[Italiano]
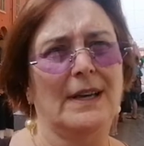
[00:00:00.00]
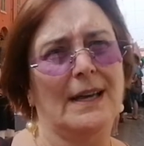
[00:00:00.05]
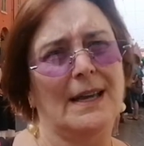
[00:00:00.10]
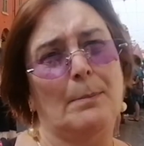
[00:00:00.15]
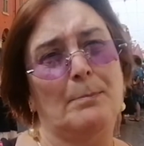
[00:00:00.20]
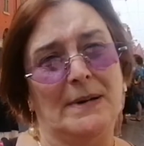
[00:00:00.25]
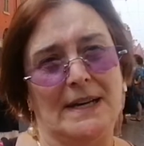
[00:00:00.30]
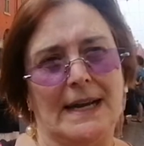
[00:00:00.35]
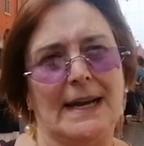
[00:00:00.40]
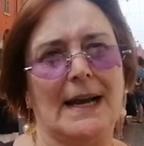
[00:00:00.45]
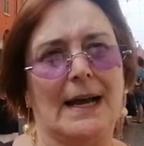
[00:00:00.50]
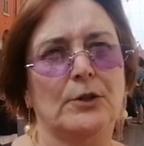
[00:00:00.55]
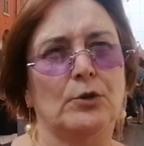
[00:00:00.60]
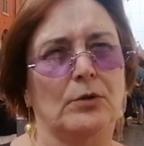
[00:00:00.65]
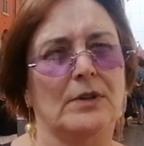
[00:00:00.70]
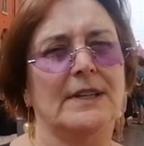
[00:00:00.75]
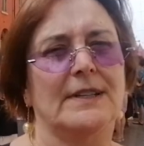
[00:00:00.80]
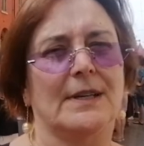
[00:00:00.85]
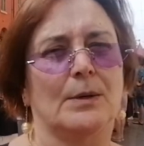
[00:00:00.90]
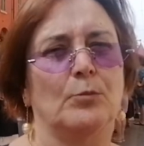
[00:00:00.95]
e
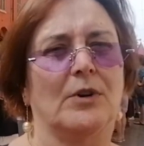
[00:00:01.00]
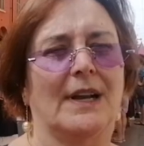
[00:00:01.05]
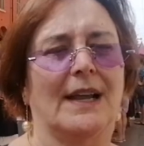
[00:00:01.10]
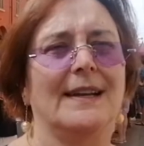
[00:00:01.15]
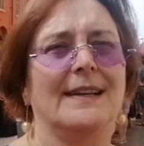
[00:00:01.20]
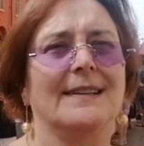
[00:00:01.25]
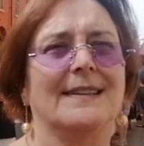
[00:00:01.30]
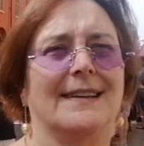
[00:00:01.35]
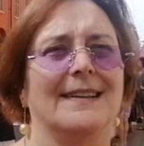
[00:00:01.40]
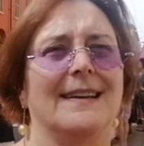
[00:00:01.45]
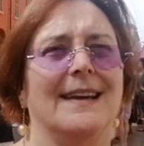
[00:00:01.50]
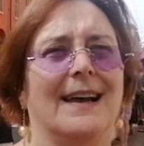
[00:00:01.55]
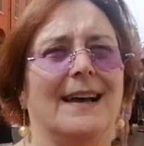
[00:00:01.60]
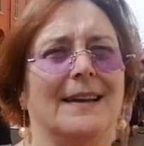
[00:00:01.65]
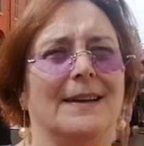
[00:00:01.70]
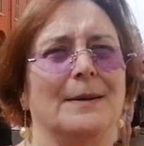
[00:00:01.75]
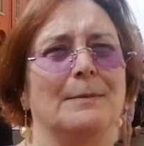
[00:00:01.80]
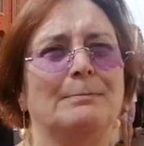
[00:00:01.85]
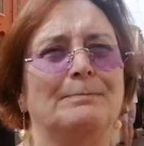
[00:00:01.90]
applicato nei tribunali italiani. È